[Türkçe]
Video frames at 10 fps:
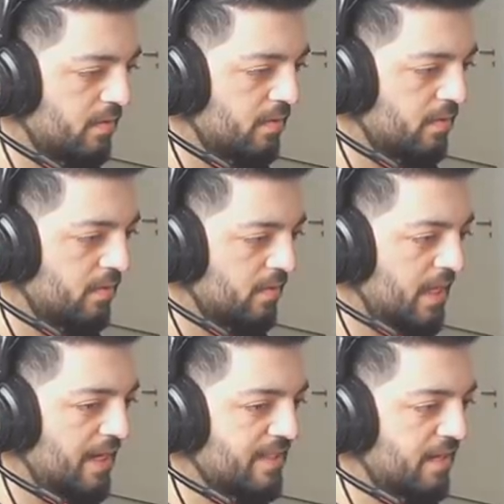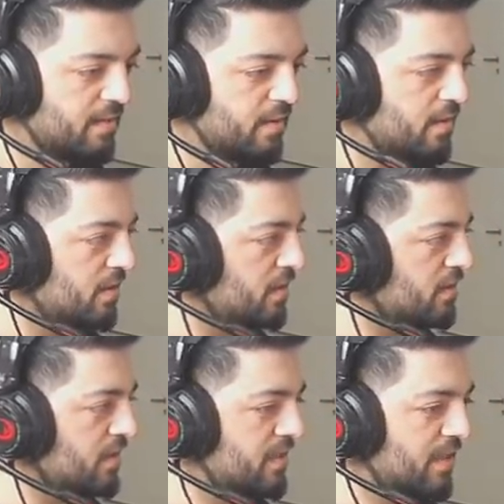Yedi bir tane. Helal gel. Öldü.
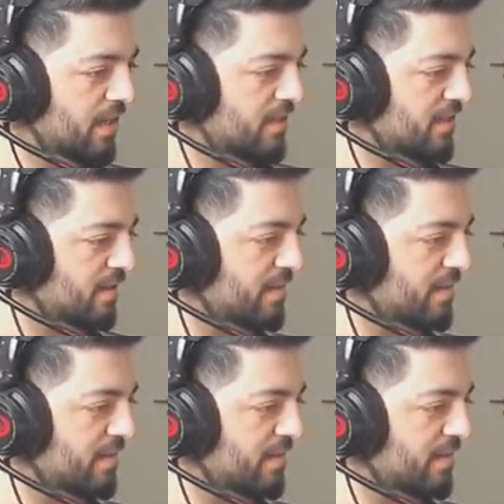Sait acil